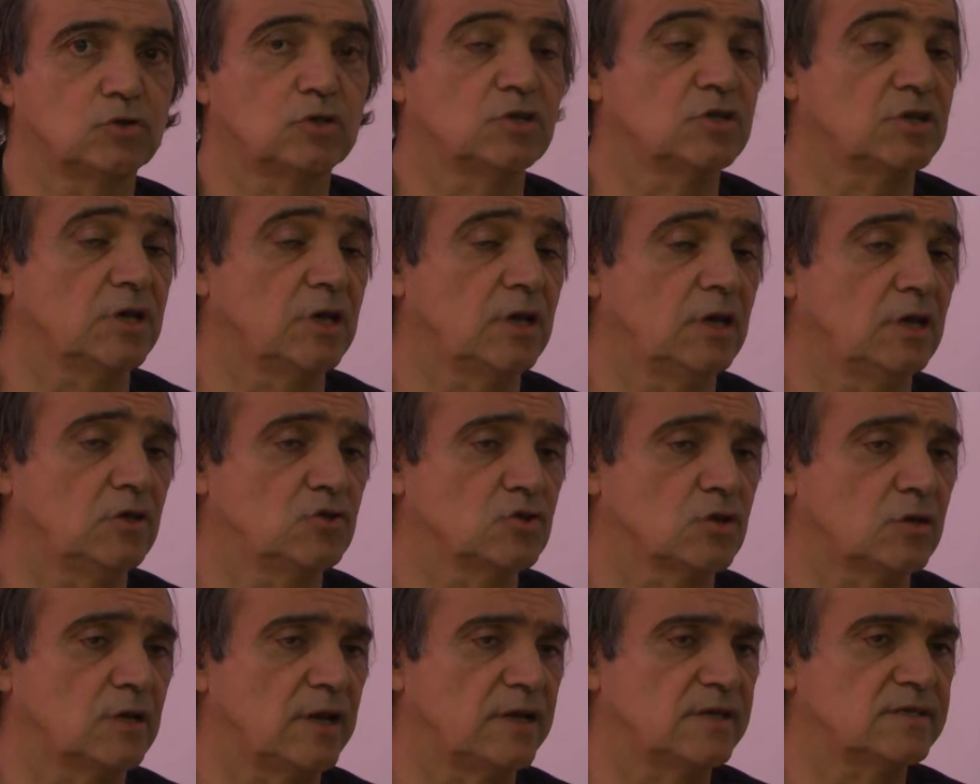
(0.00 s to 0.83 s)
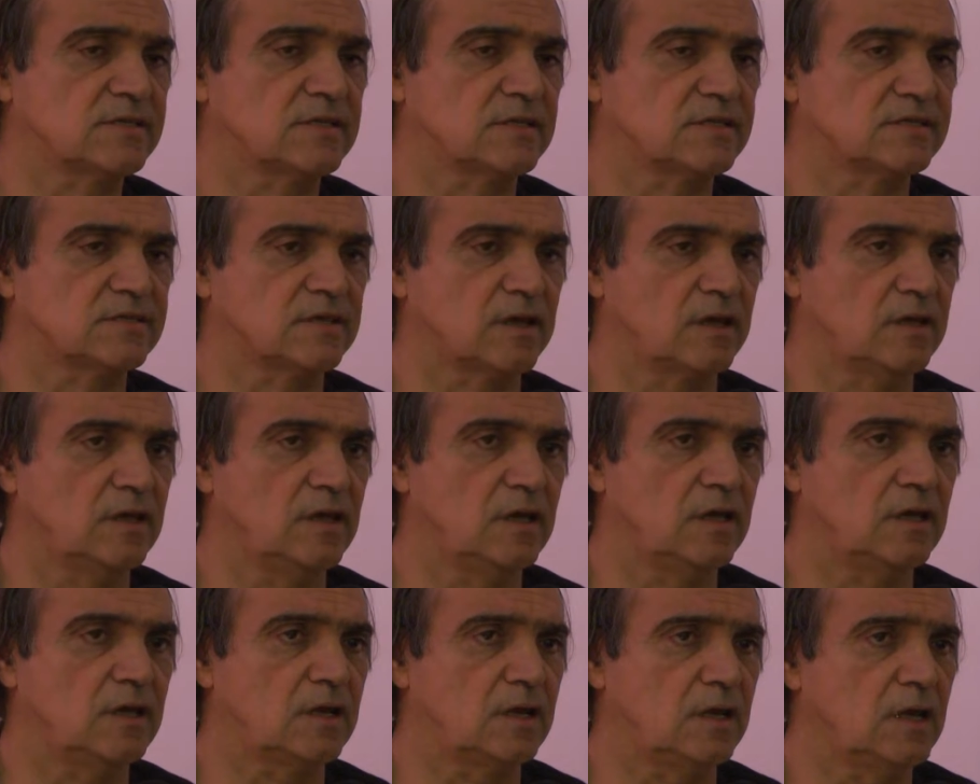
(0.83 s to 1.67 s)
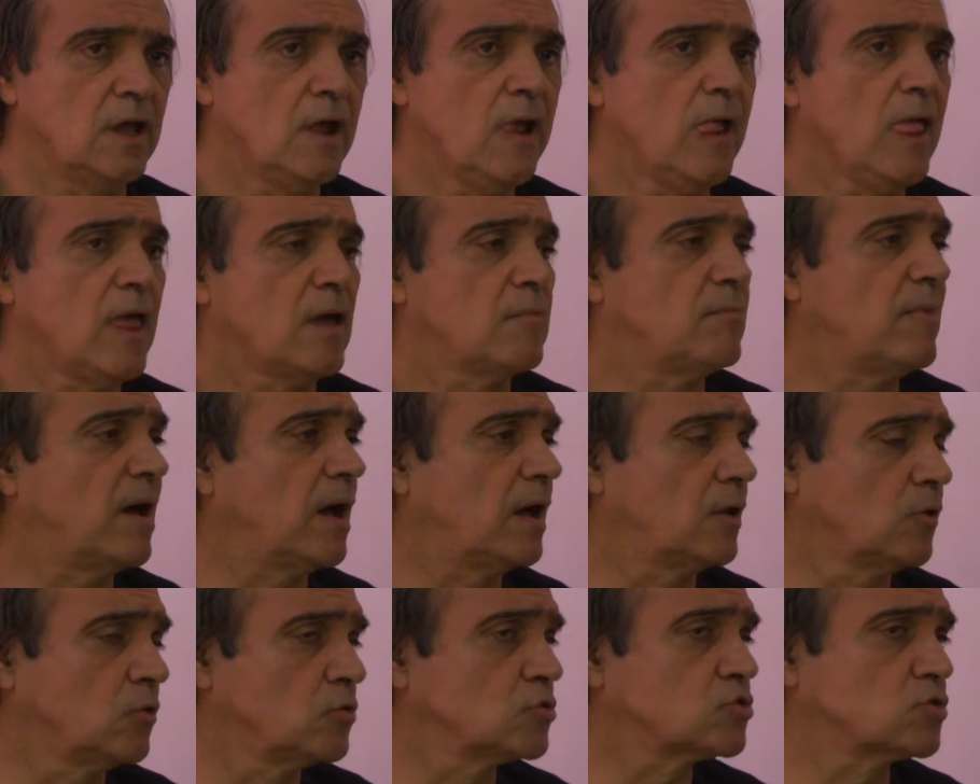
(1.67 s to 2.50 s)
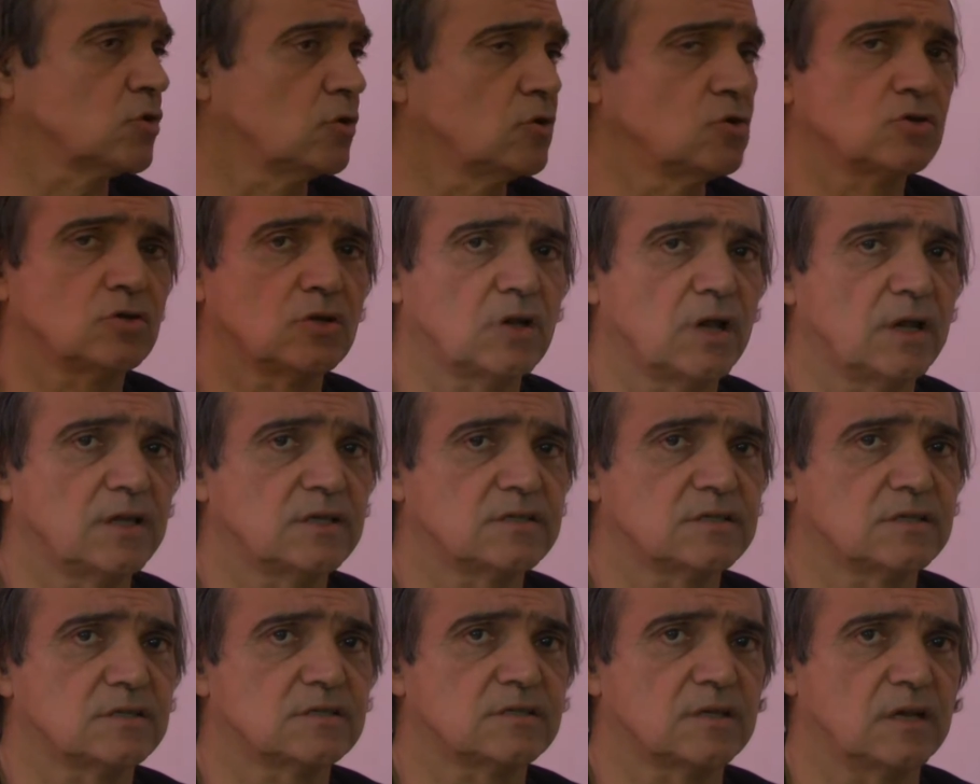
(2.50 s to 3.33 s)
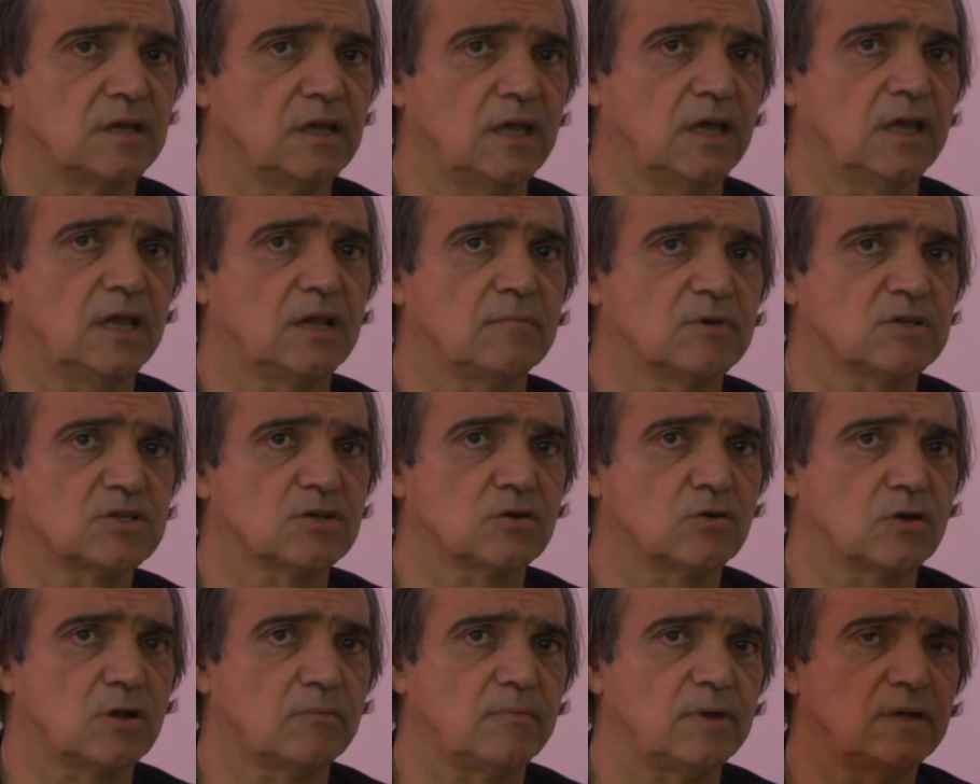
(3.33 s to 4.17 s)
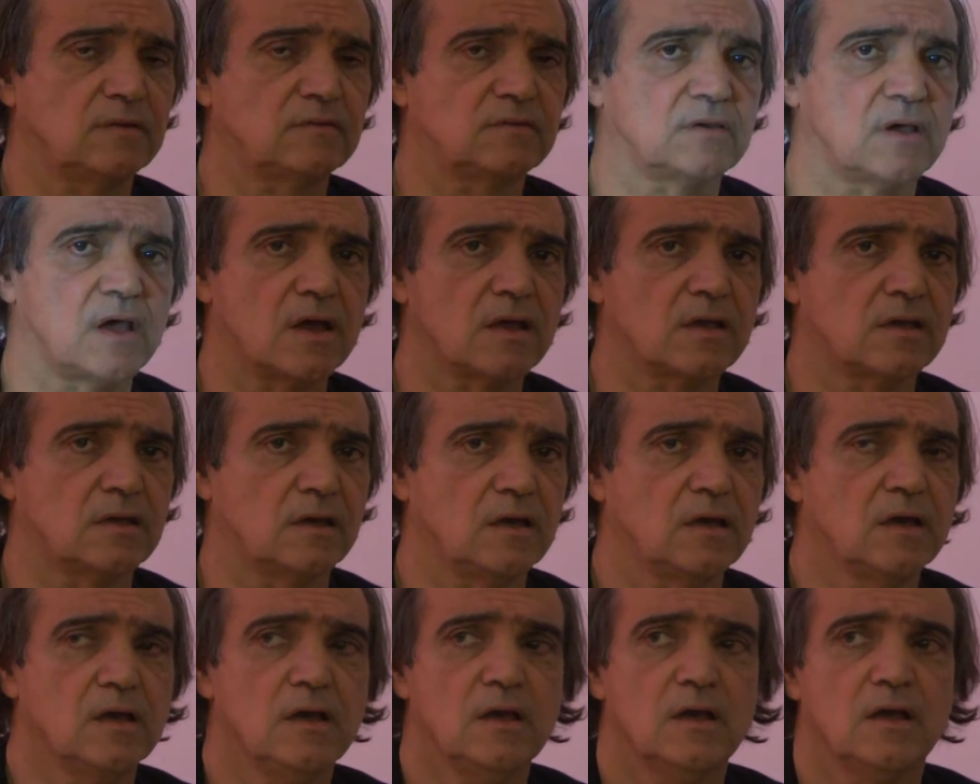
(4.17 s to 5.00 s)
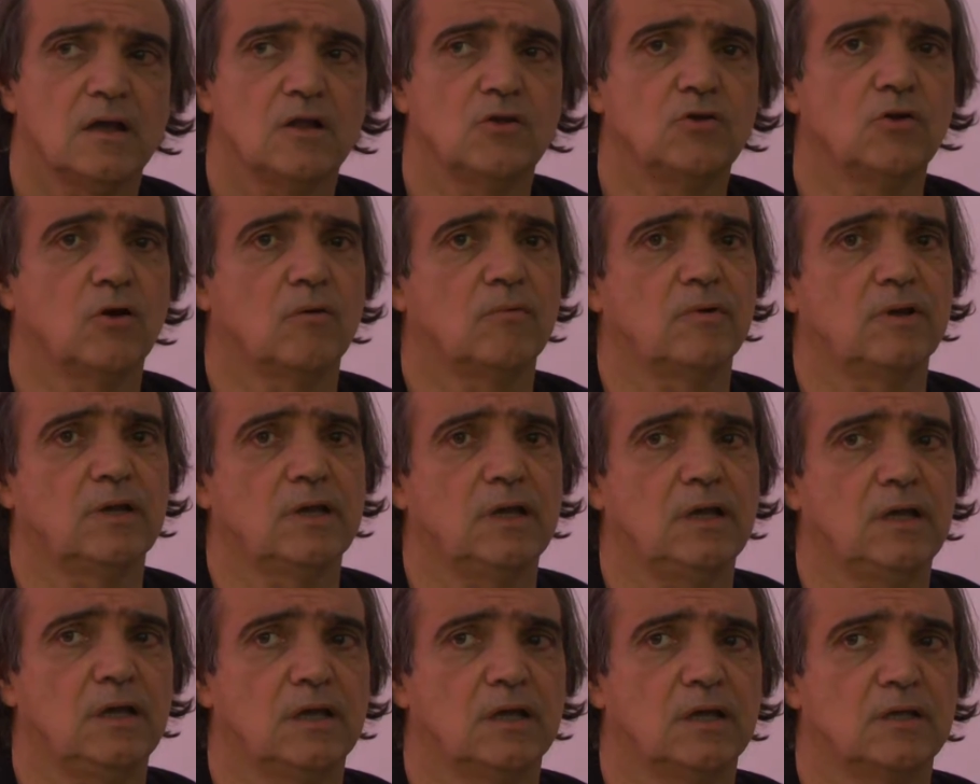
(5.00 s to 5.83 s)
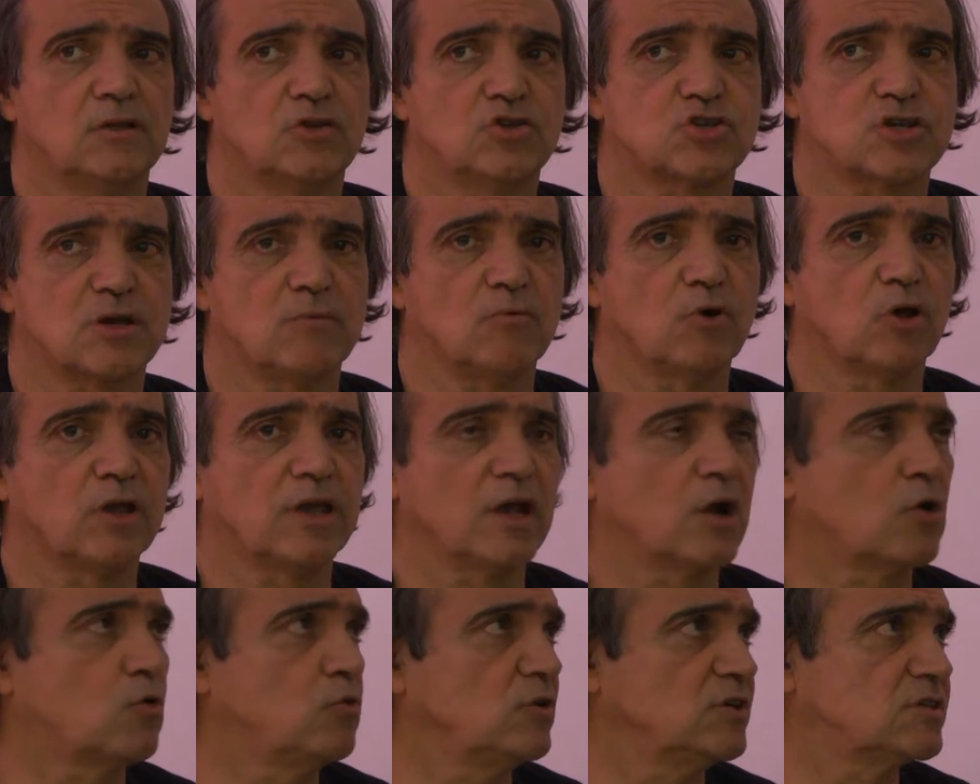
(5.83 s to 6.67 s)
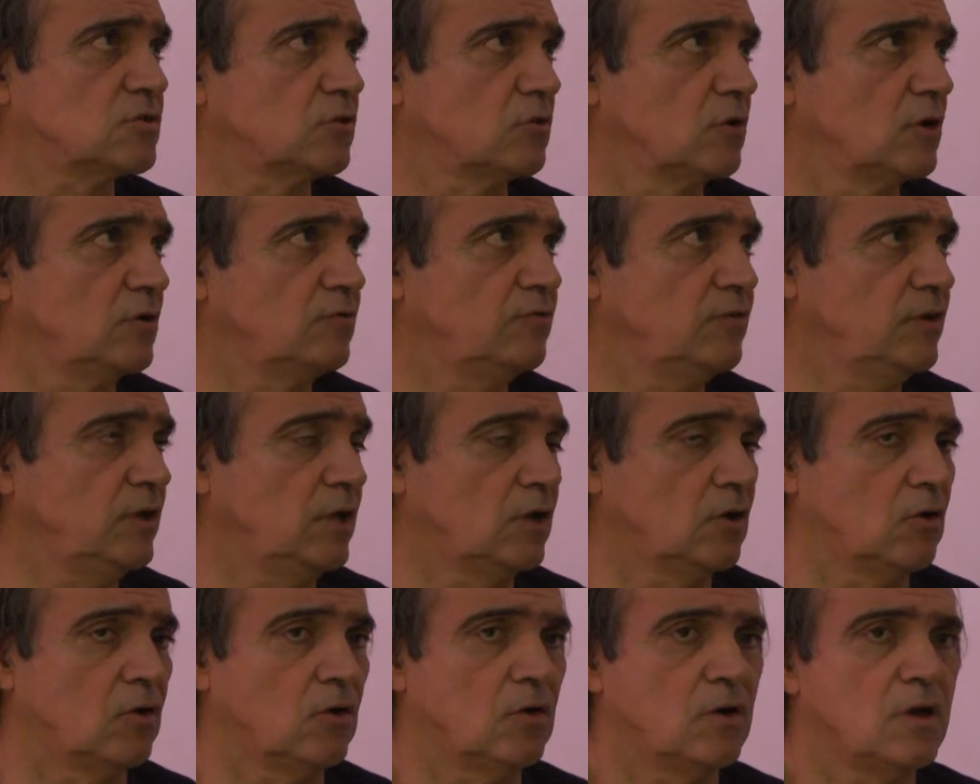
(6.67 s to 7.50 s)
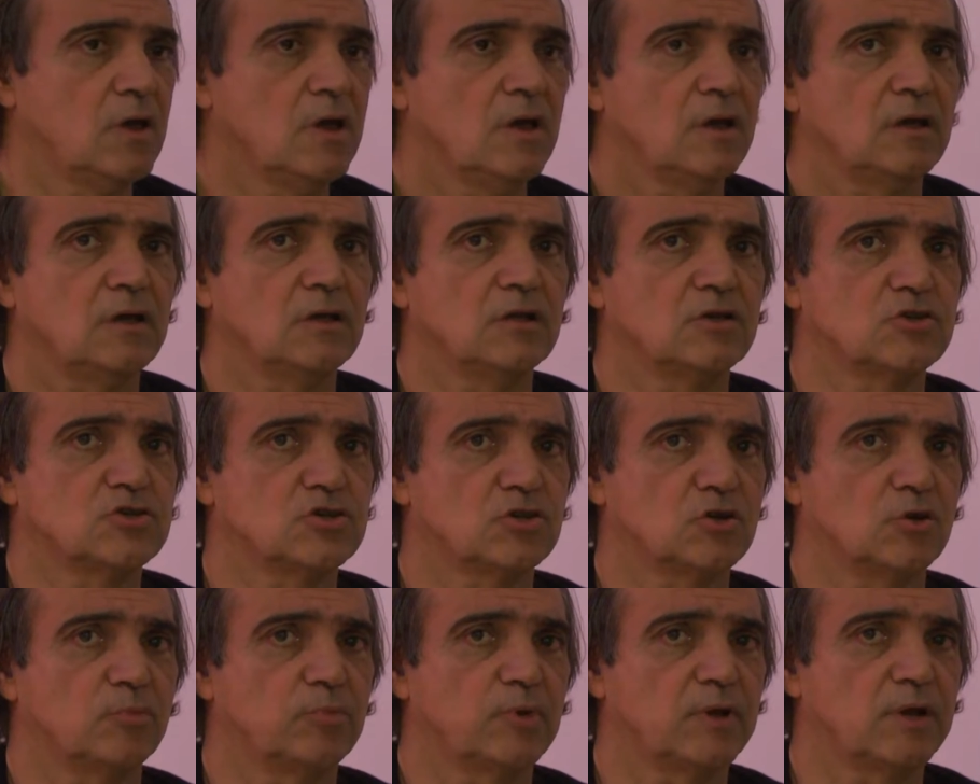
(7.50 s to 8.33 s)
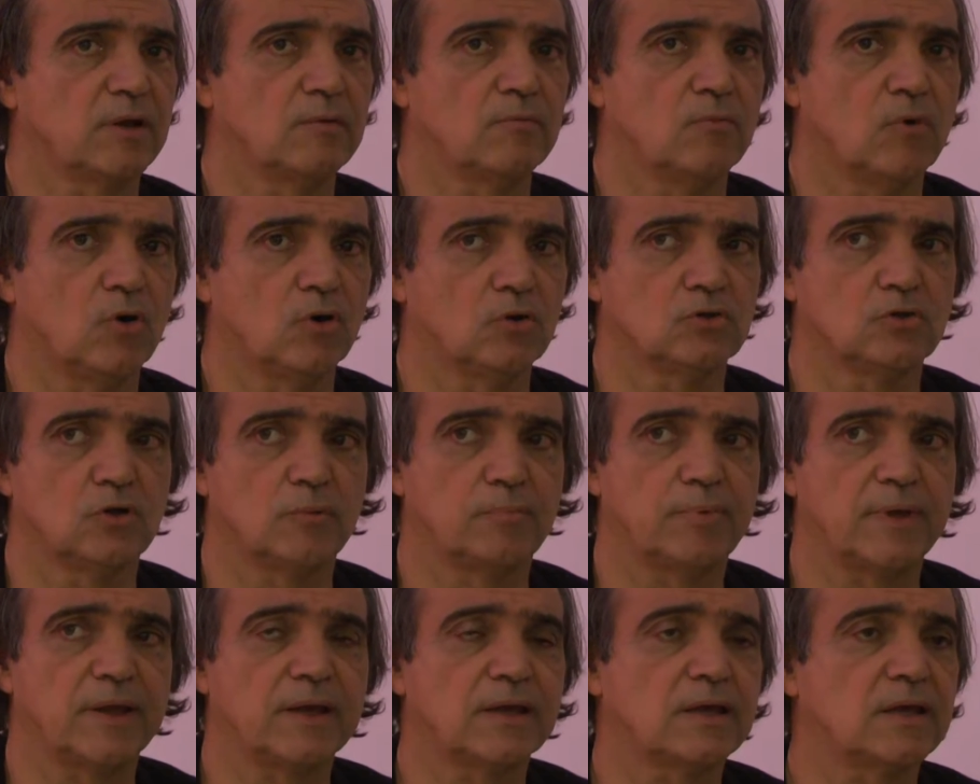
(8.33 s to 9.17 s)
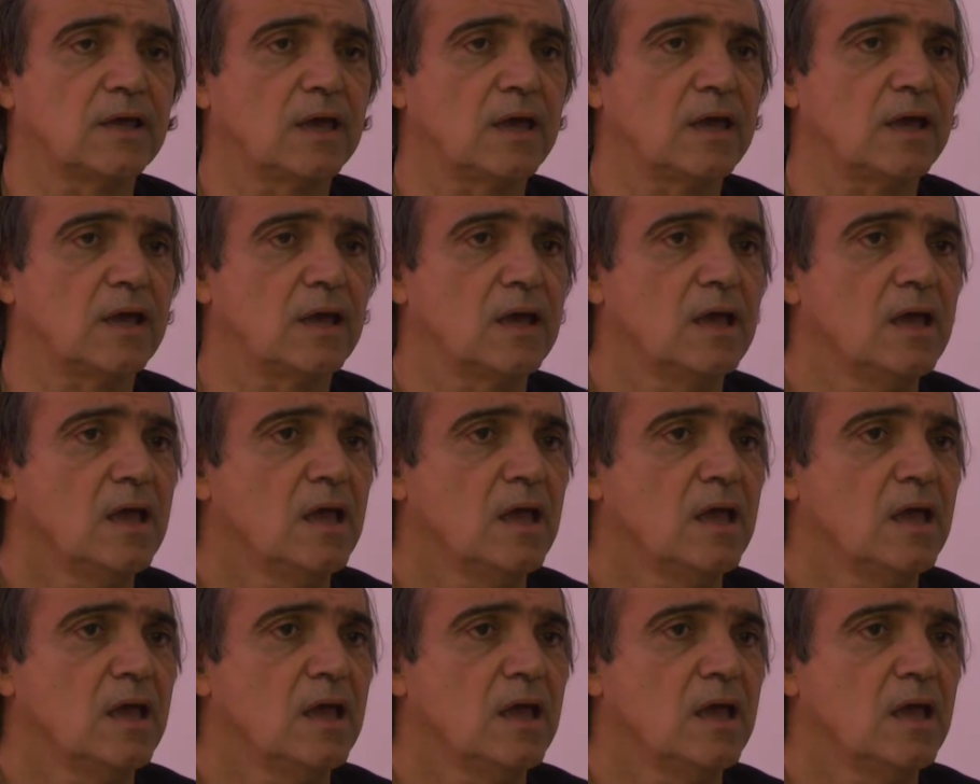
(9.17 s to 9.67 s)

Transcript: i, giornalisti stranieri, ma non solo i giornalisti stranieri, ma sicuramente anche gli uomini diciamo, che acquistano il vino in giro per il mondo, perché